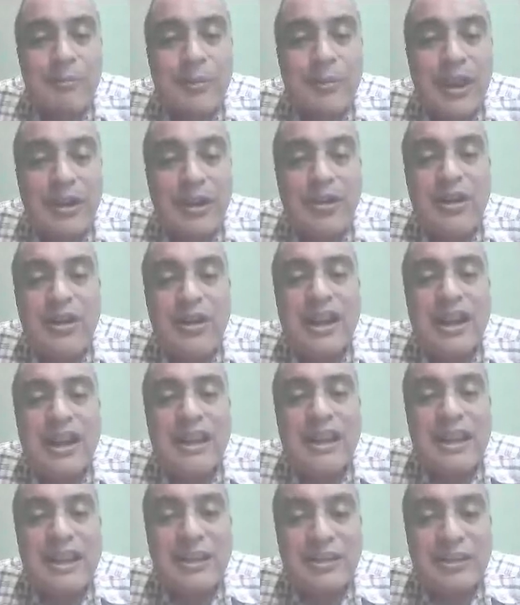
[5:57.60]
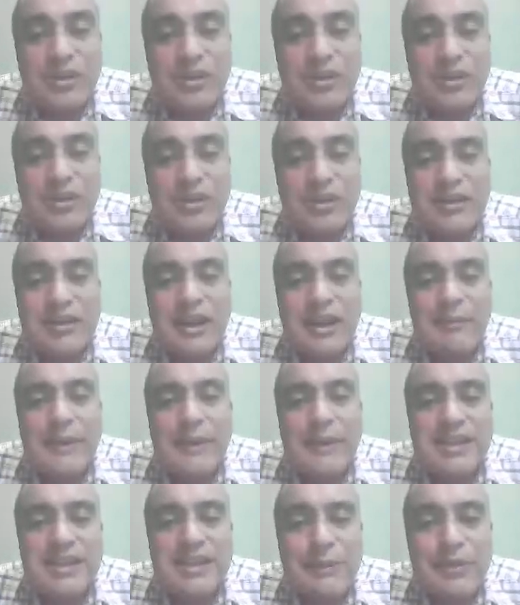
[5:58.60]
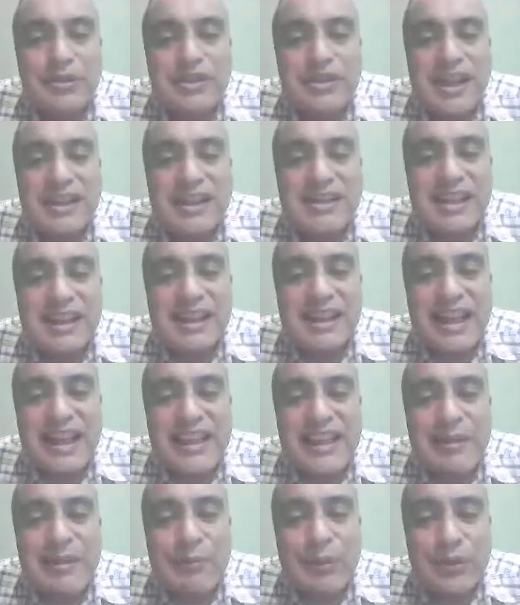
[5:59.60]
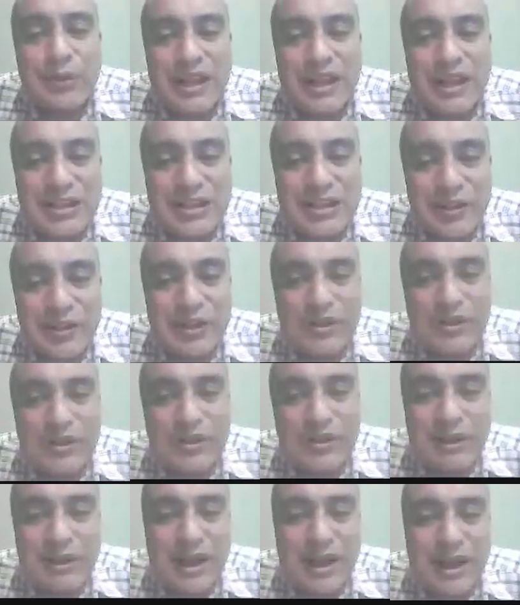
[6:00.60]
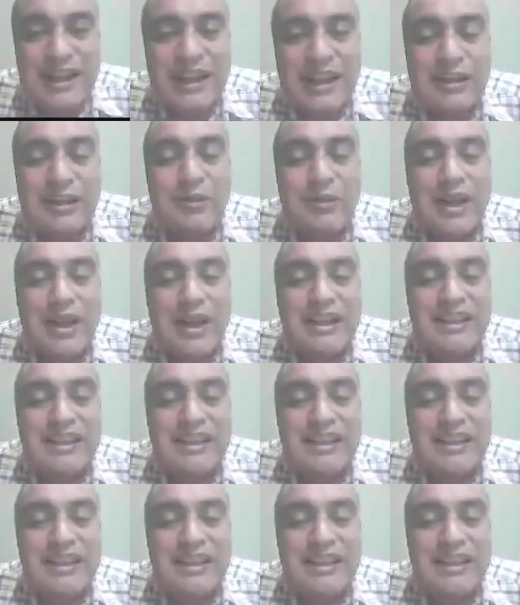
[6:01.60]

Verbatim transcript: Pero aquí entonces empezamos a hacer la depuración de los animales que nos van a